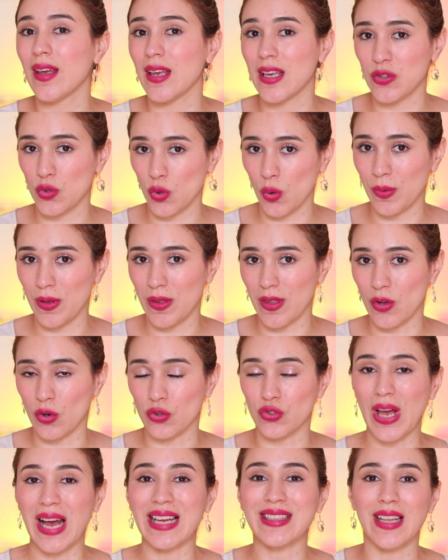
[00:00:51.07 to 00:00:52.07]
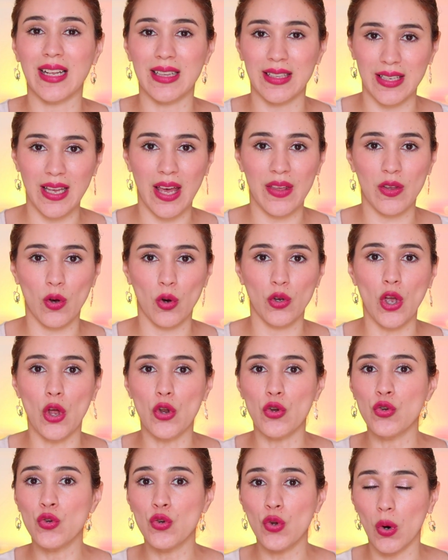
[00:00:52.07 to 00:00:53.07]
esos videos hasta el día de hoy
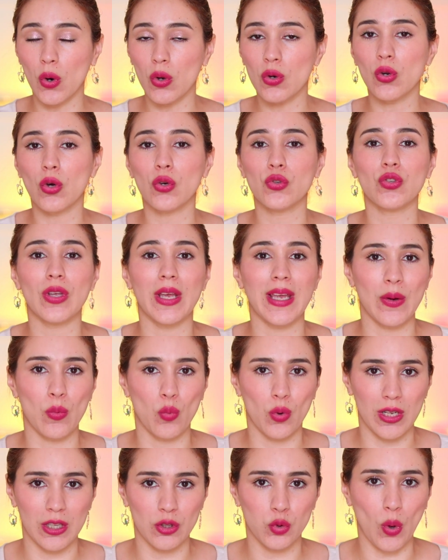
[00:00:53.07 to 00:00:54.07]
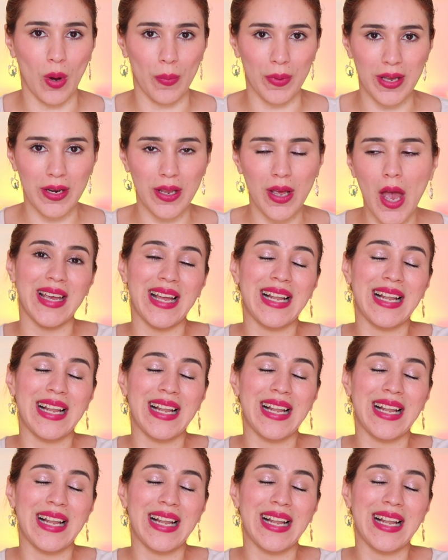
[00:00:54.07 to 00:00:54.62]
no los he vuelto a ver.